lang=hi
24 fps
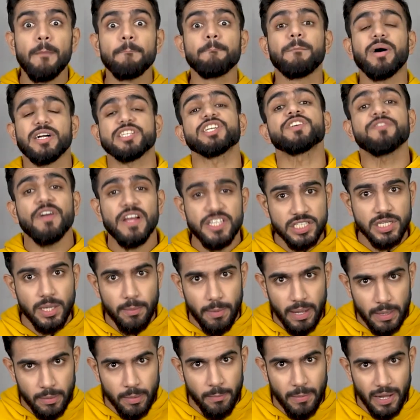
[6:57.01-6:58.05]
बजट फैशन के
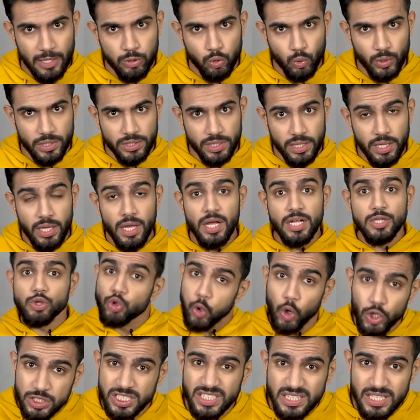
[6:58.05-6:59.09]
बारे में बात हो रही थी
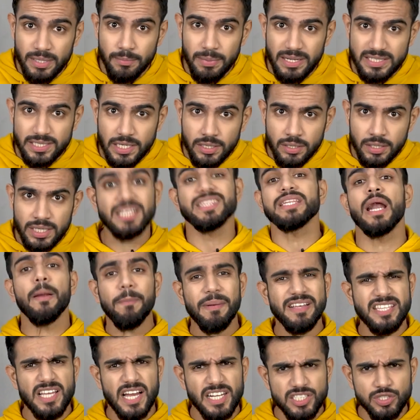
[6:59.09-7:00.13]
दो से तीन ब्लेजर कितना
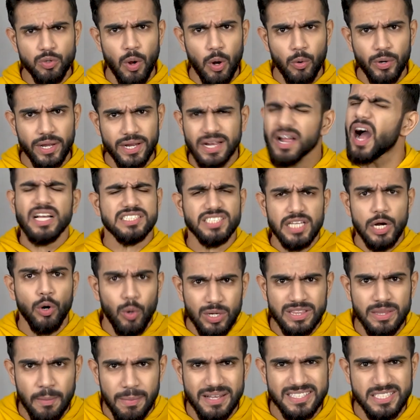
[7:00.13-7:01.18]
पैसा खर्च हुआ कहां से
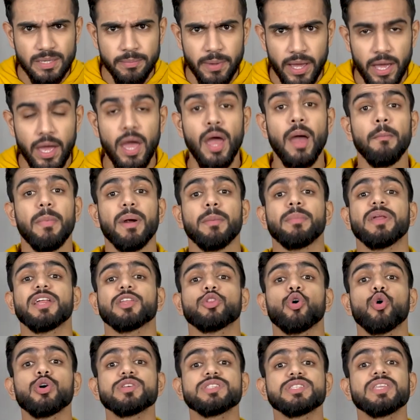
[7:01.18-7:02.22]
लाऊंगा पैसे में बट मेरे
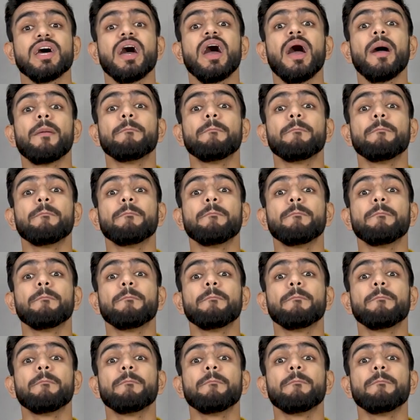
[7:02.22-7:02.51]
दोस्त